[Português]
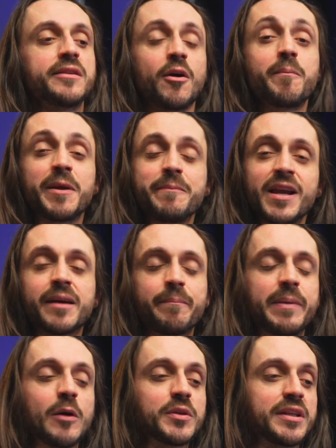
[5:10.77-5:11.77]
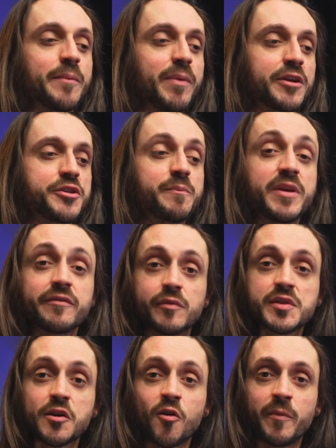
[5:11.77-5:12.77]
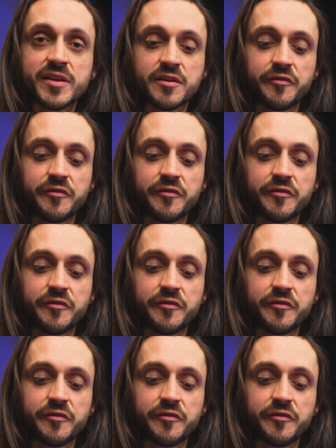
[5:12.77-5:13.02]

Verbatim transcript: Então a primeira pauta da parte B você começa